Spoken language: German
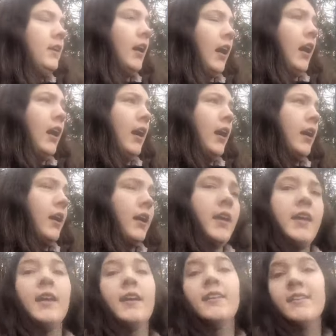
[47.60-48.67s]
ach,
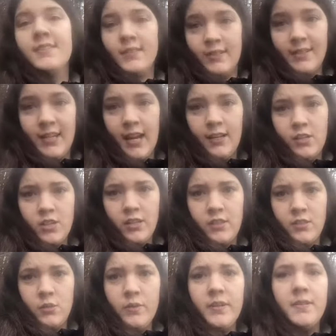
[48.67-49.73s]
hier die
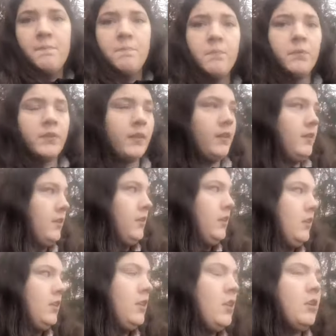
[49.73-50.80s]
Sozialstation
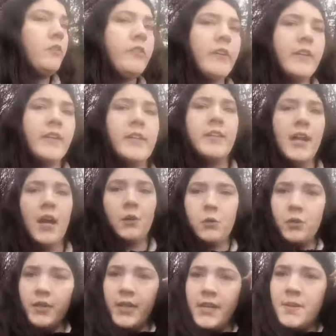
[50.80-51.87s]
von der
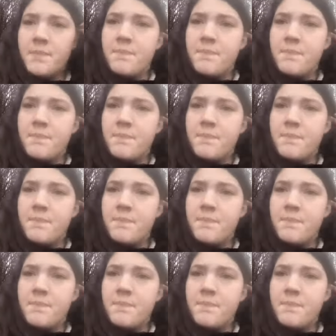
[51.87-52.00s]
Diakonie